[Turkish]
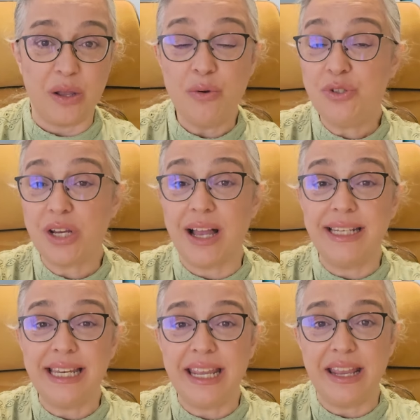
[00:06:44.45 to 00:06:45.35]
Önce
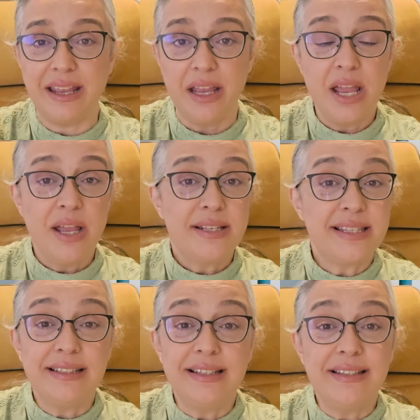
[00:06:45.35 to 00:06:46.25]
anneye
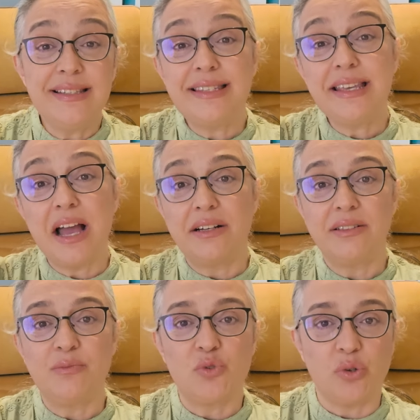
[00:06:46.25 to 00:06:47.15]
sana nasıl
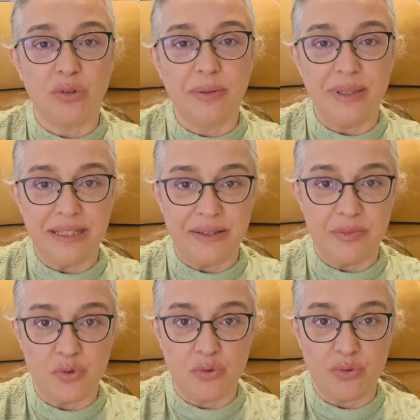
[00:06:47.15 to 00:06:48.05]
yardımcı
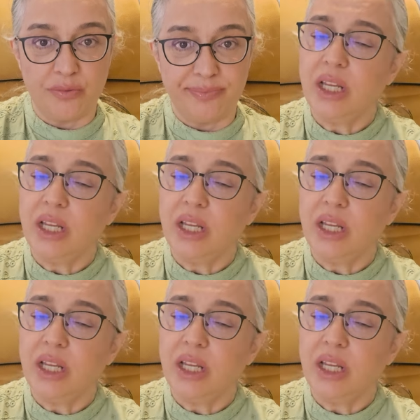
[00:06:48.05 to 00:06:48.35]
olabilirim sorun.